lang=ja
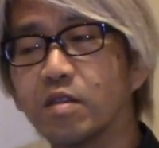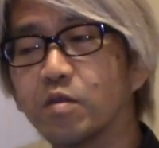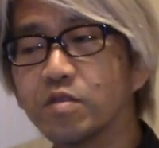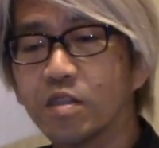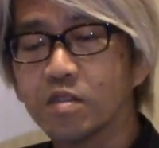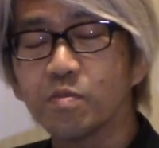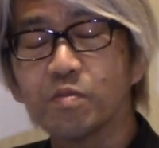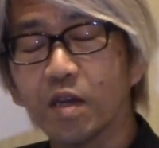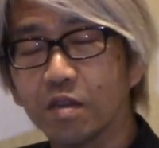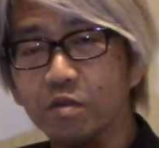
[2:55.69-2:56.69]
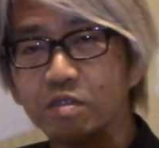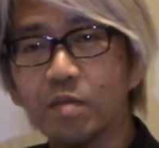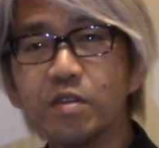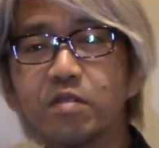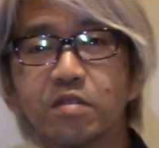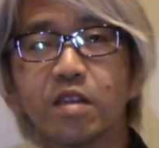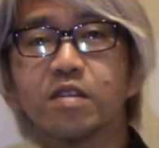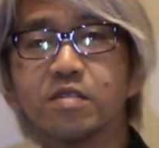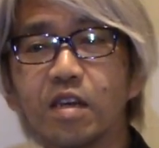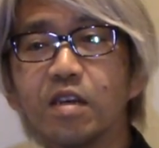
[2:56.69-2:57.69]
としてあの喋ってくれた
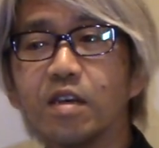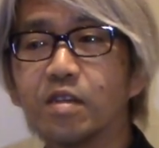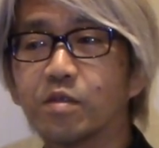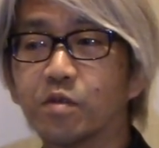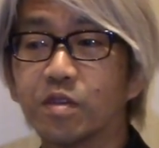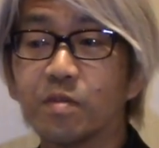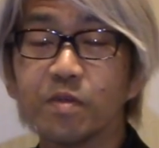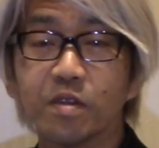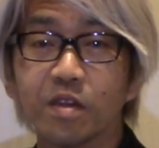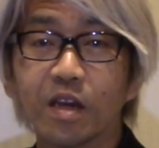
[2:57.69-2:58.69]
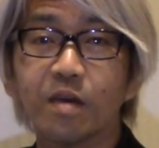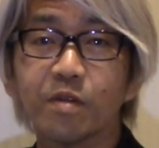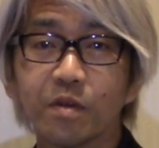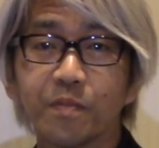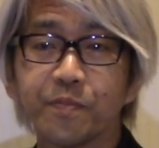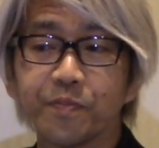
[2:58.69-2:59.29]
んですねその TPI の中身を。